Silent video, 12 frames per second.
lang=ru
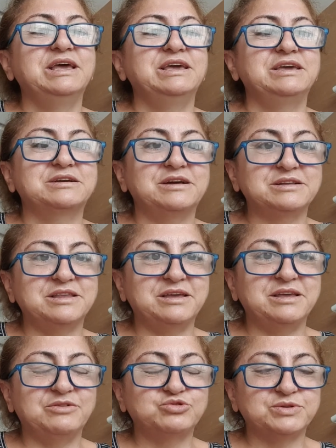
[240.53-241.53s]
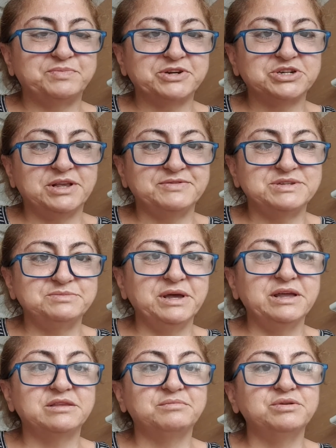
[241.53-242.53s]
И когда я уже пришла в себя,
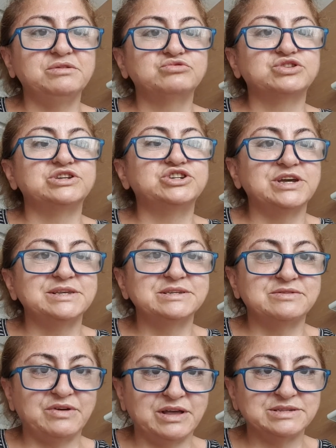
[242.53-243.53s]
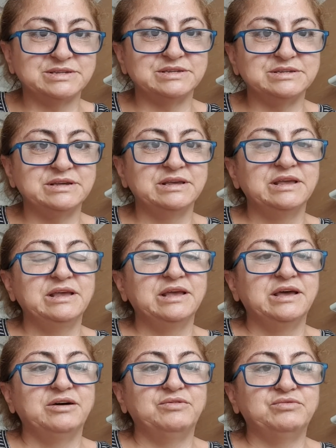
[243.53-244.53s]
это был уже час двадцать.
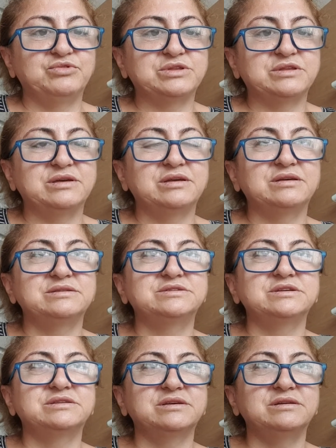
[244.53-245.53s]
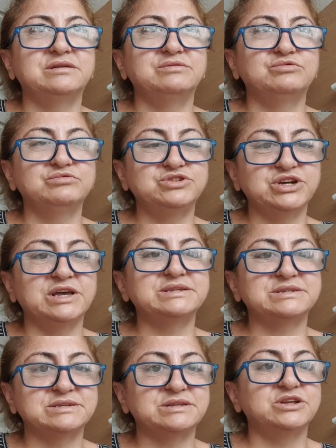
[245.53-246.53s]
Вот, где-то, ну, час
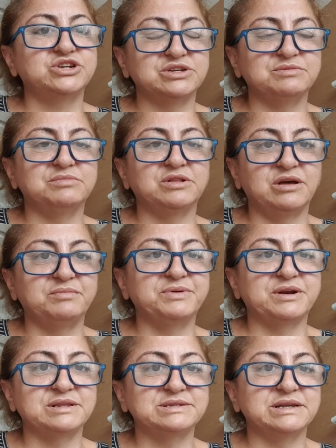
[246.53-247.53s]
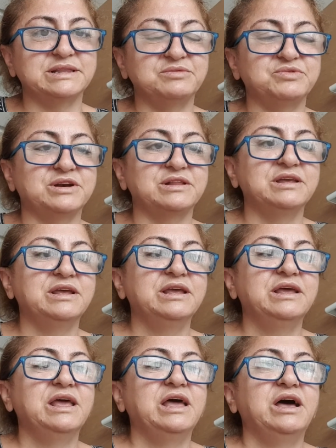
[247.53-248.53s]
с лишним была операция, наверное.
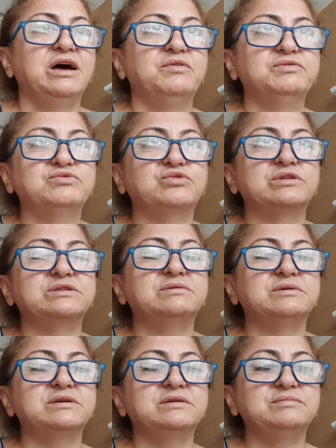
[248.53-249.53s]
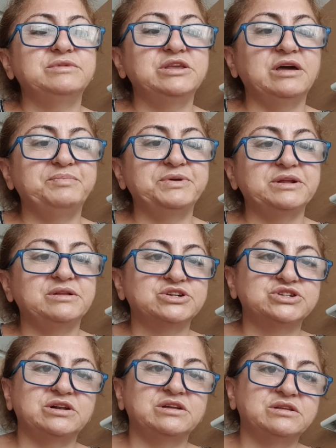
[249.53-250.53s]
Вот, э, меня
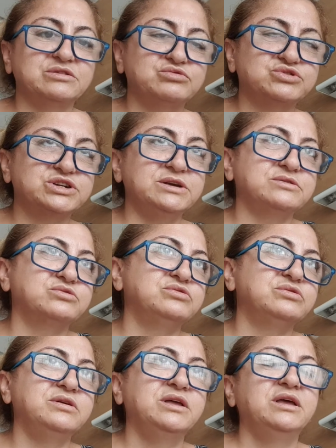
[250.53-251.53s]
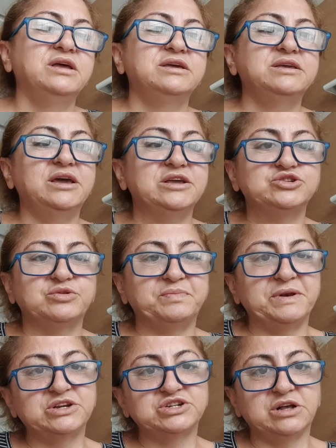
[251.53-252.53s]
переложили на кушетку. Я еще
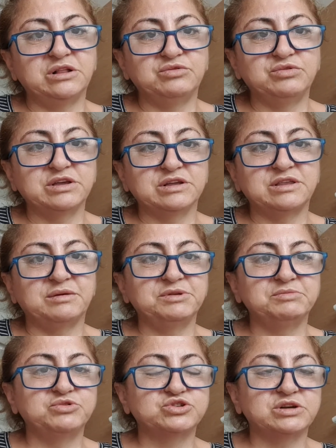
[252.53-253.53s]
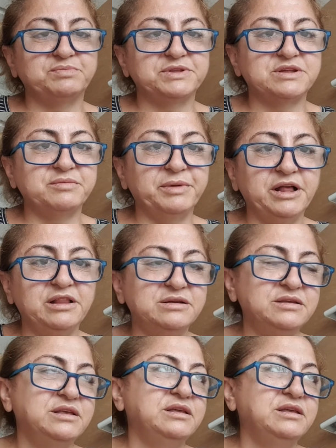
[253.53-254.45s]
полежала у них там, немножко подремала.